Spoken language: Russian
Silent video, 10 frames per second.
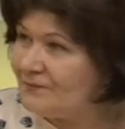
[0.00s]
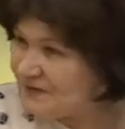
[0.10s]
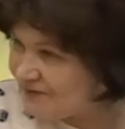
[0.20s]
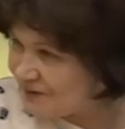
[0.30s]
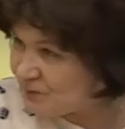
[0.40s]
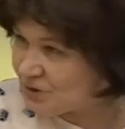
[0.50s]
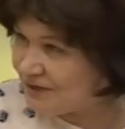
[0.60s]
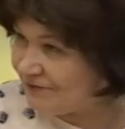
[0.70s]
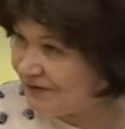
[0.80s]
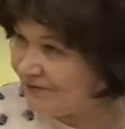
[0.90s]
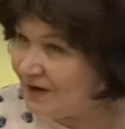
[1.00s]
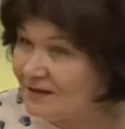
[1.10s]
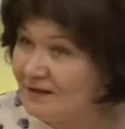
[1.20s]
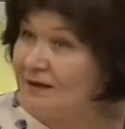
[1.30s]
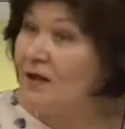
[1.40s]
Всевозможные
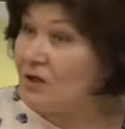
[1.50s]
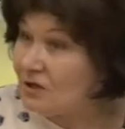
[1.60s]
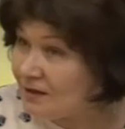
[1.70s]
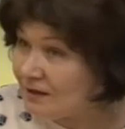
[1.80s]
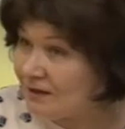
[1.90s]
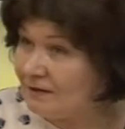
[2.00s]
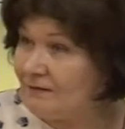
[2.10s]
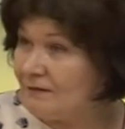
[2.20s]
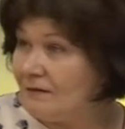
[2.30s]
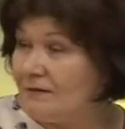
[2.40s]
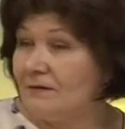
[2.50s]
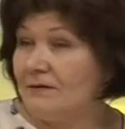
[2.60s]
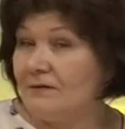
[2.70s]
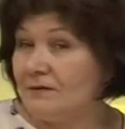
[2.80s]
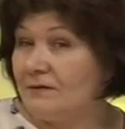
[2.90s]
вливания или
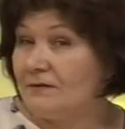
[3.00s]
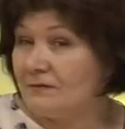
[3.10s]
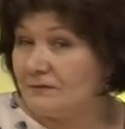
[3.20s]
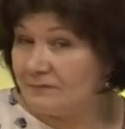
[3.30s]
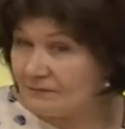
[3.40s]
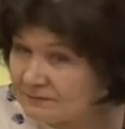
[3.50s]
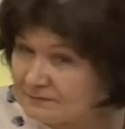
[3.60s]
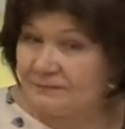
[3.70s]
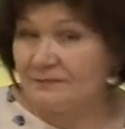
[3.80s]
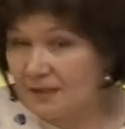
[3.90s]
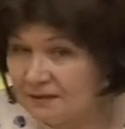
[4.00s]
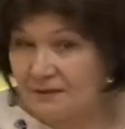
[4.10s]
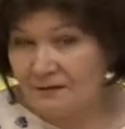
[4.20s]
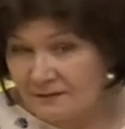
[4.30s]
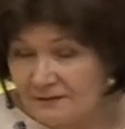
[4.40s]
э,
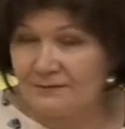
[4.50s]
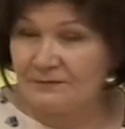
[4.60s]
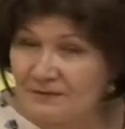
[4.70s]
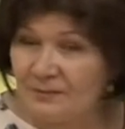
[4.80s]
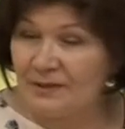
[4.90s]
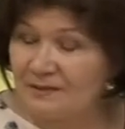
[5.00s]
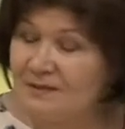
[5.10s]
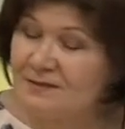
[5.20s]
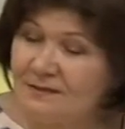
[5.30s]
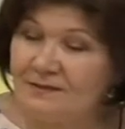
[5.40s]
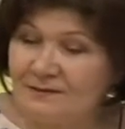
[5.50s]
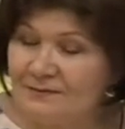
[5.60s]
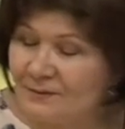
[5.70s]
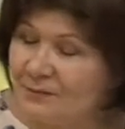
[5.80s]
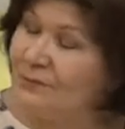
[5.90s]
какие-то дополнительные... Ну,
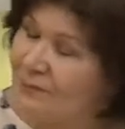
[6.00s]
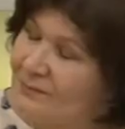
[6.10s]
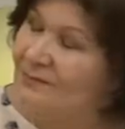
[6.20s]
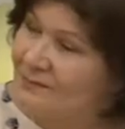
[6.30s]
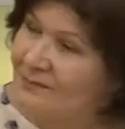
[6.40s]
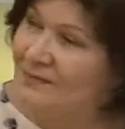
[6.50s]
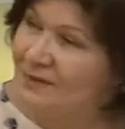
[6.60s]
Массаж ну, связок, например.